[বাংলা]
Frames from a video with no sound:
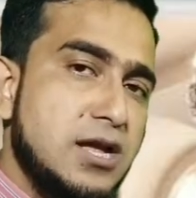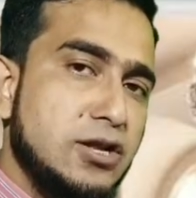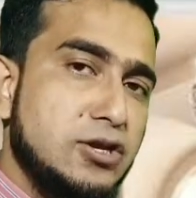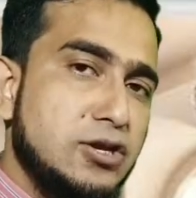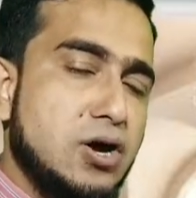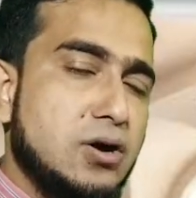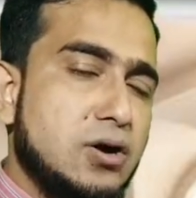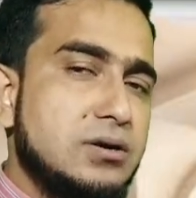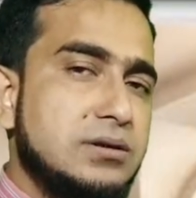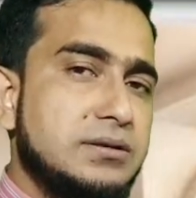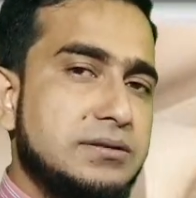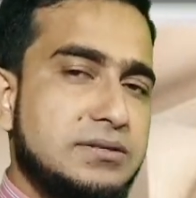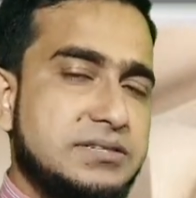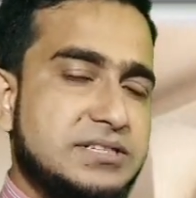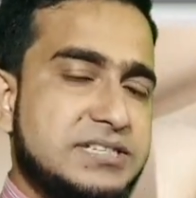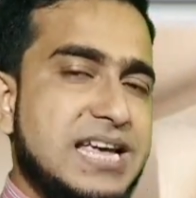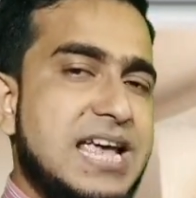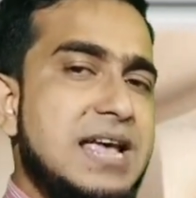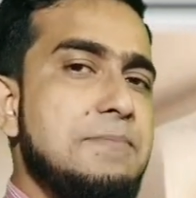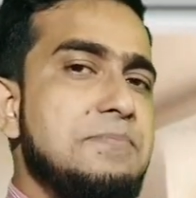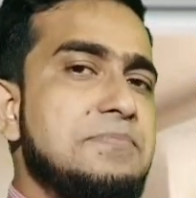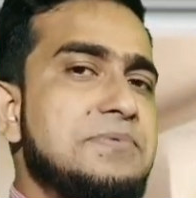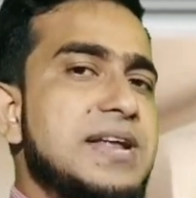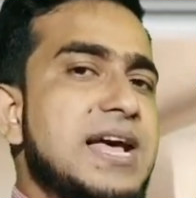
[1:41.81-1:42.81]
যখন
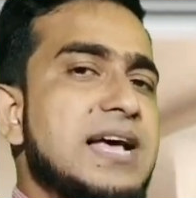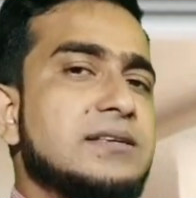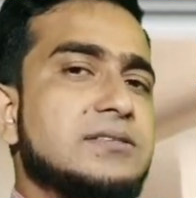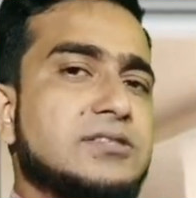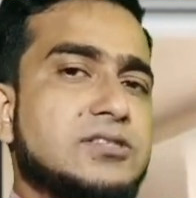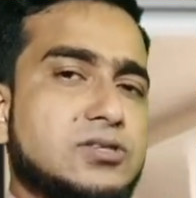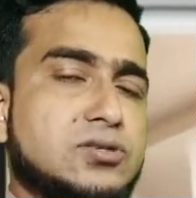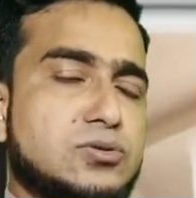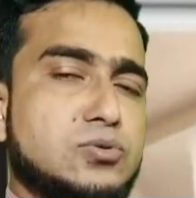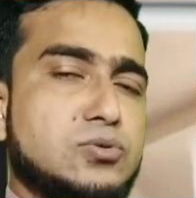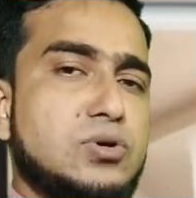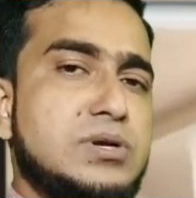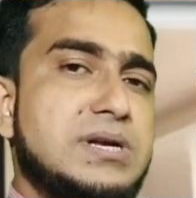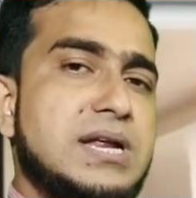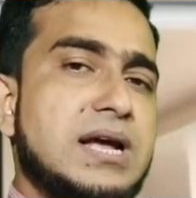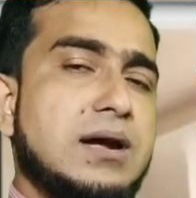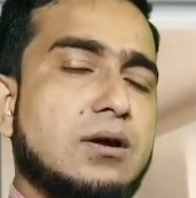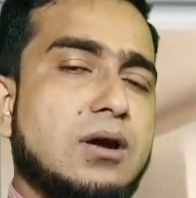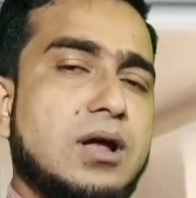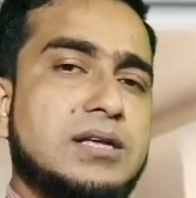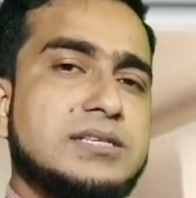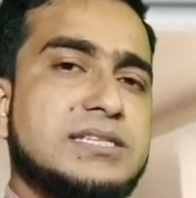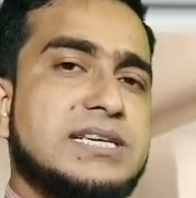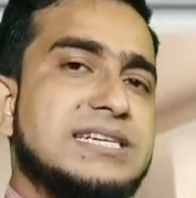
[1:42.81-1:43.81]
সেম টেন্স দুইটা
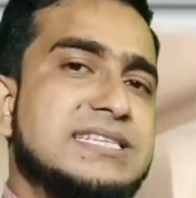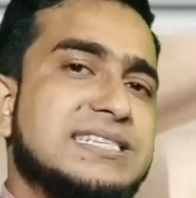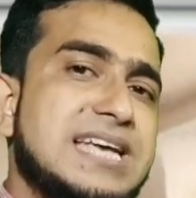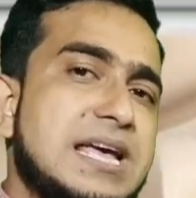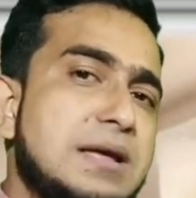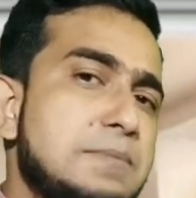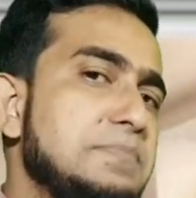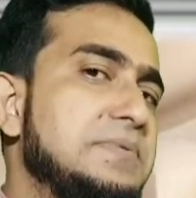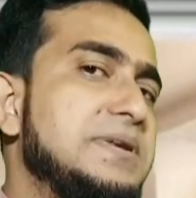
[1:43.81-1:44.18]
ক্লজের সেম